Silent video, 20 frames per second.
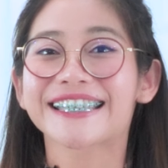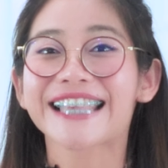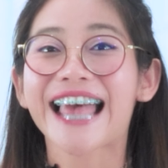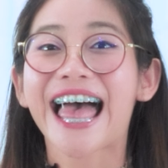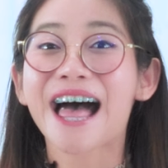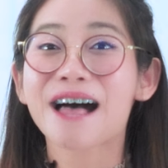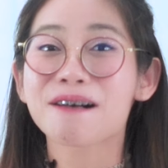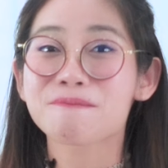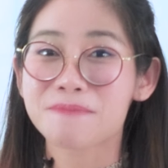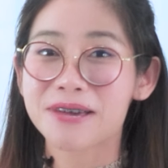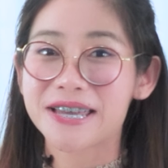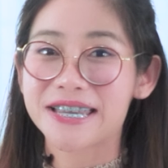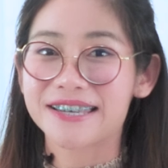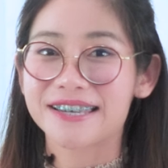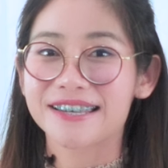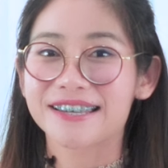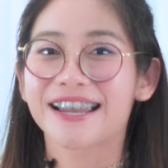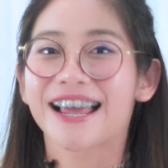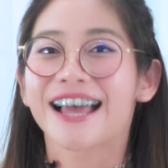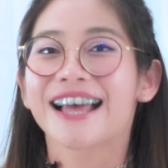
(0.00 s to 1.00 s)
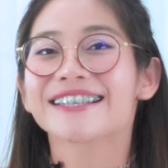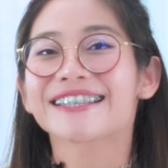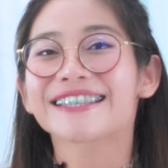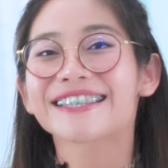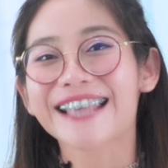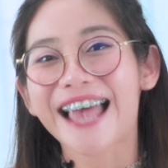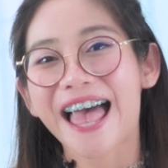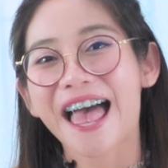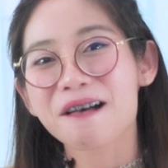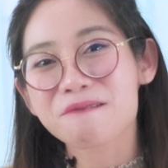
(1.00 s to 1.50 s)
salmon
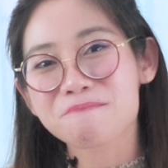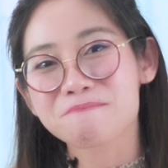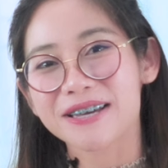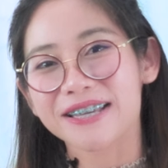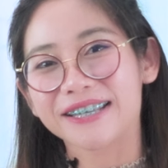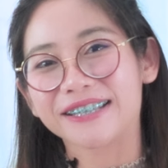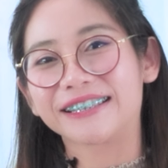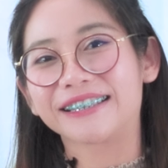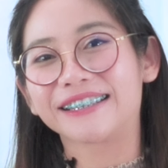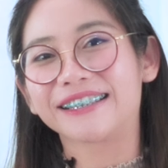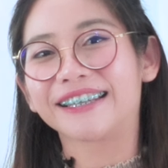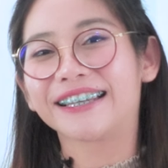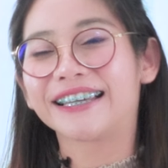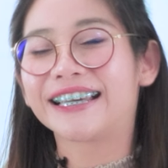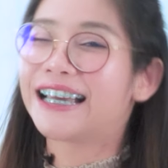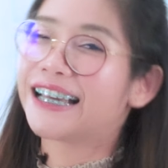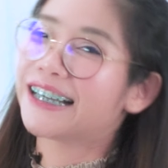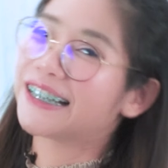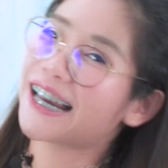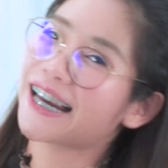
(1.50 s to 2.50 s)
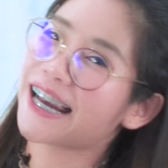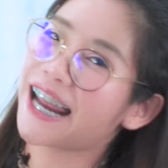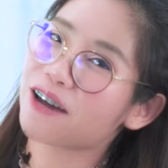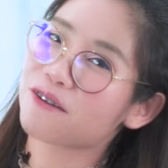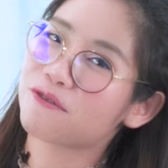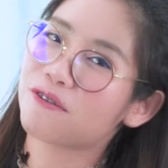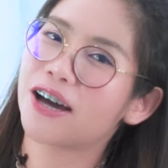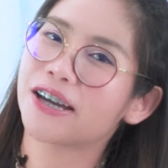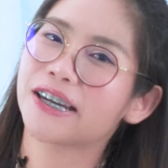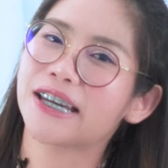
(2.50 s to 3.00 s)
salmon เด็
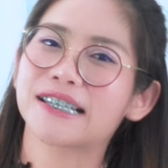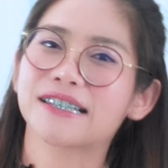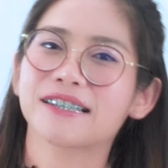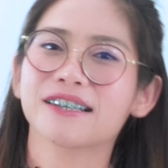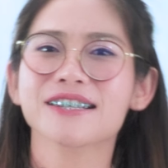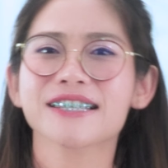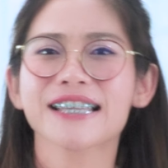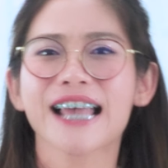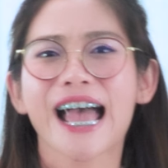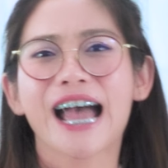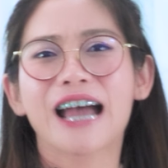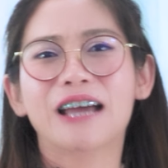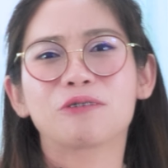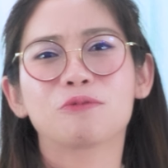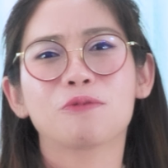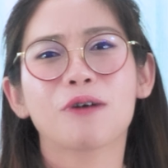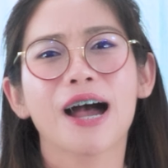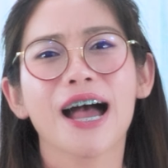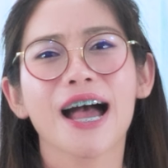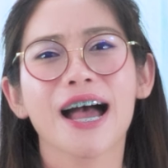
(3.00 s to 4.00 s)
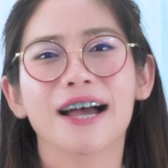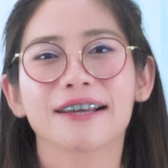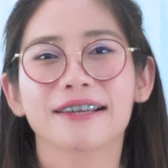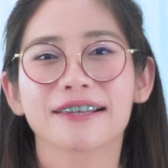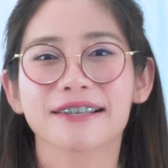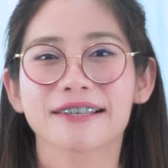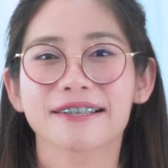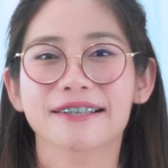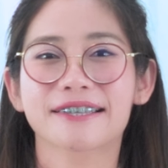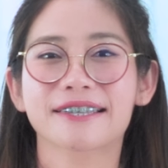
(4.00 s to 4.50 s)
กๆ ฟอนิกก็จะอ่านว่า
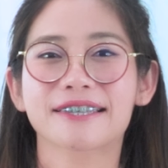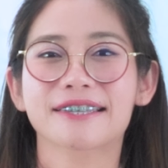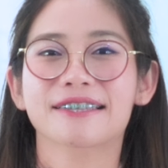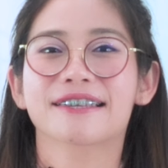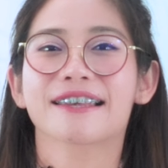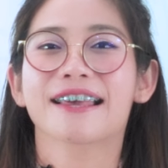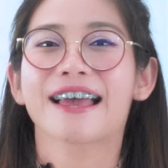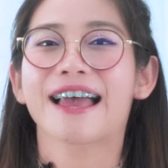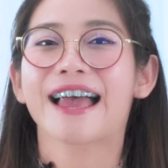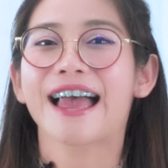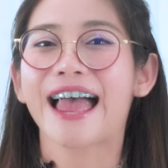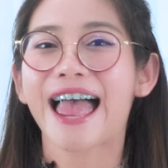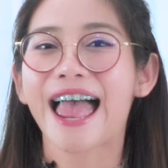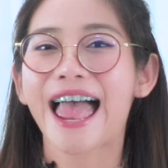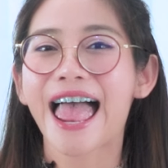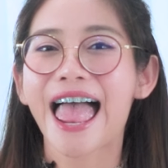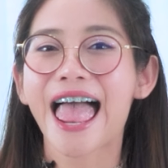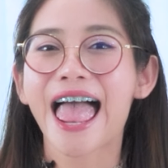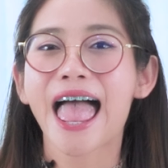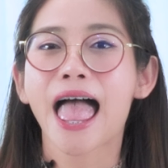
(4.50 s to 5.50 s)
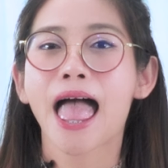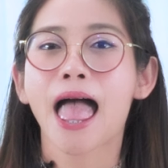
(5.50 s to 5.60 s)
แอ